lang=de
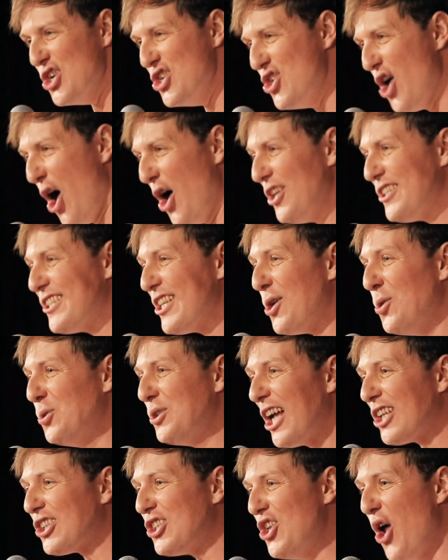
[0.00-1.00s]

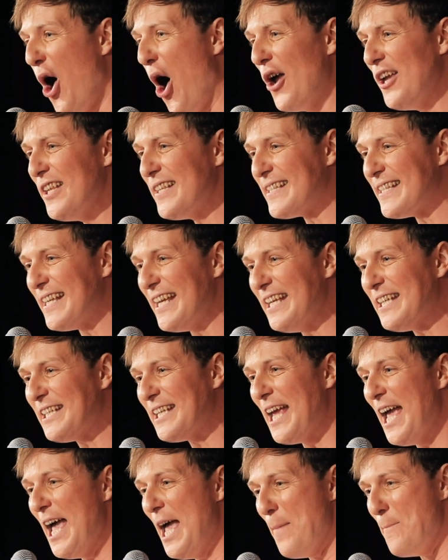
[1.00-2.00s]

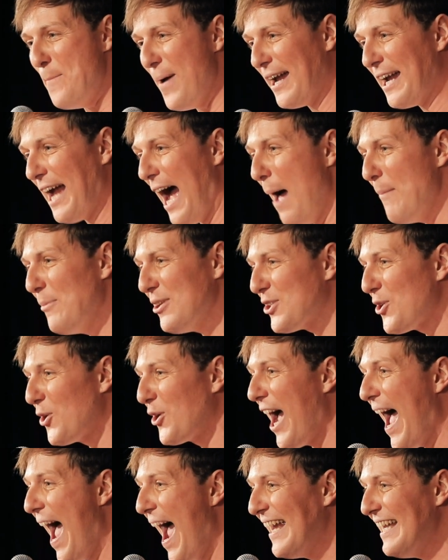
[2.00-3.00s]
1990 bekam ich
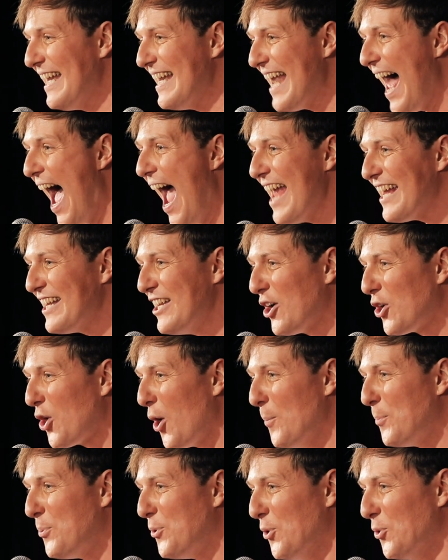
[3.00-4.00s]
sogar einen eigenen
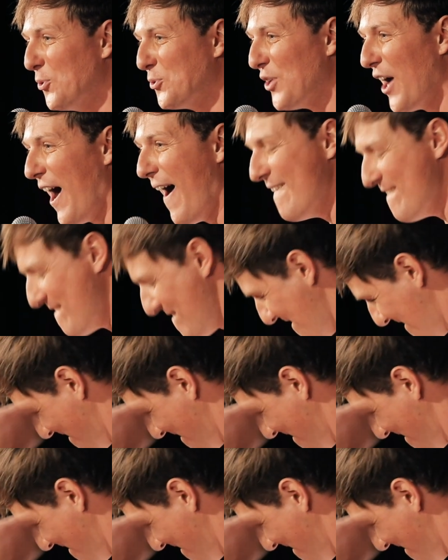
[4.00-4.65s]
Computer.